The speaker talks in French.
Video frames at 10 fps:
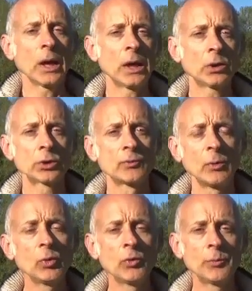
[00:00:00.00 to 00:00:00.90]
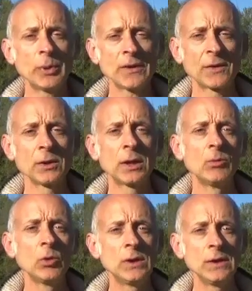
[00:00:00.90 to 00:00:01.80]
Alors je vois beaucoup de personnes qui
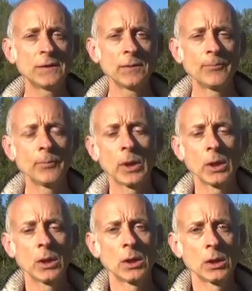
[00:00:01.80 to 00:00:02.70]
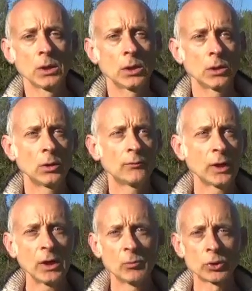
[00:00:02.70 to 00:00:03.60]
me disent, euh,
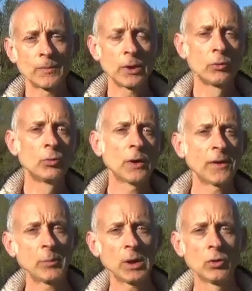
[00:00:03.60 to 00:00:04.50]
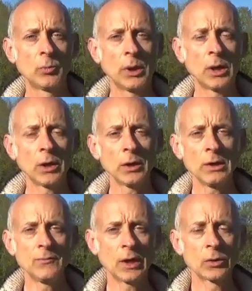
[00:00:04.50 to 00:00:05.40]
voilà, mon cheval ne me respecte pas,
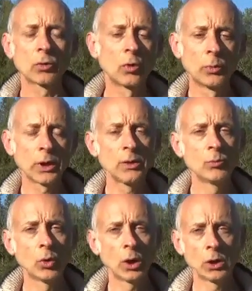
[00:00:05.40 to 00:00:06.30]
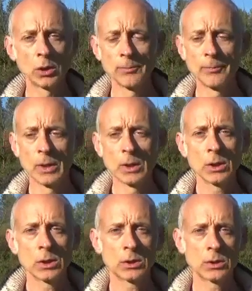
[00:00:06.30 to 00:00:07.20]
il vient trop près de moi,
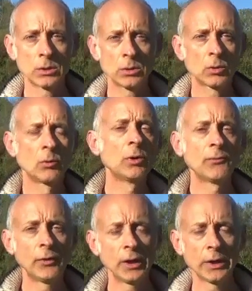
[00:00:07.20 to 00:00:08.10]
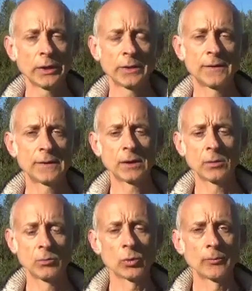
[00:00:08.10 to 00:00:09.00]
euh, comment faire, etc.
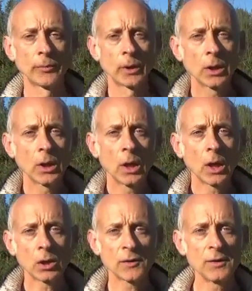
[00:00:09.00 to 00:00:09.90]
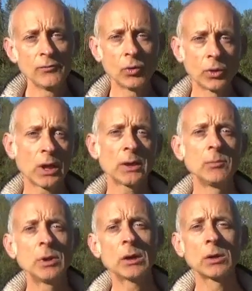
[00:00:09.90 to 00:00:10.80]
Bon. Alors si vous regardez
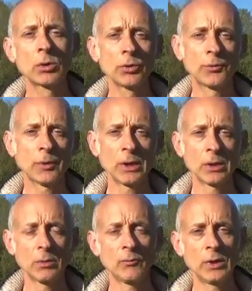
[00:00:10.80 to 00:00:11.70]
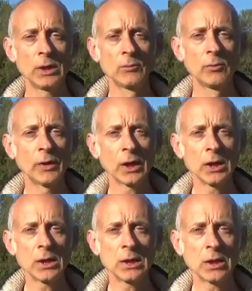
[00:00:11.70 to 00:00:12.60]
bien Klaus Ferdinand Hemflick, vous
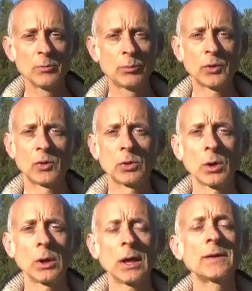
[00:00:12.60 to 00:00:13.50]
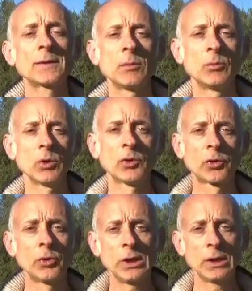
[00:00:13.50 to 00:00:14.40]
verrez qu'il a une posture extrêmement
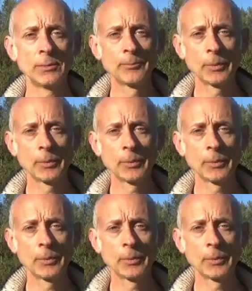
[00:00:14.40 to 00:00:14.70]
solide,